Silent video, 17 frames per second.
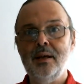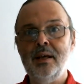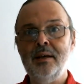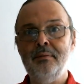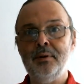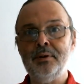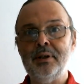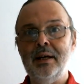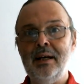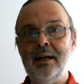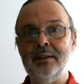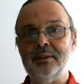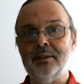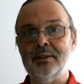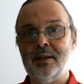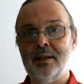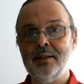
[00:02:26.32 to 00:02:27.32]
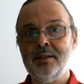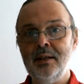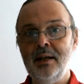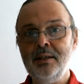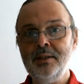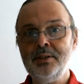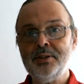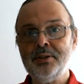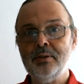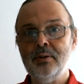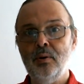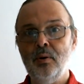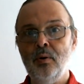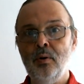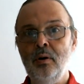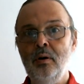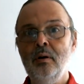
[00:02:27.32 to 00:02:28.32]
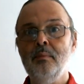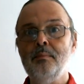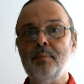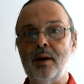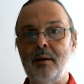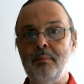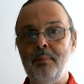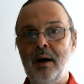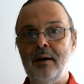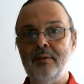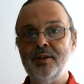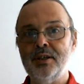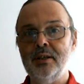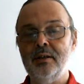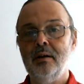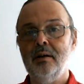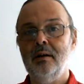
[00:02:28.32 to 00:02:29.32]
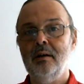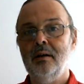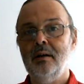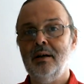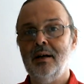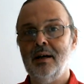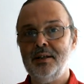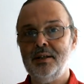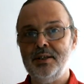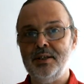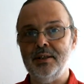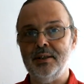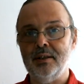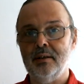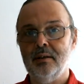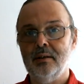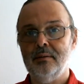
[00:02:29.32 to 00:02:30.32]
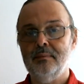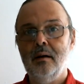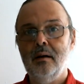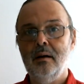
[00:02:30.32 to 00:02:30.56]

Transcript: И вот этот рассказ о пропавших картинах.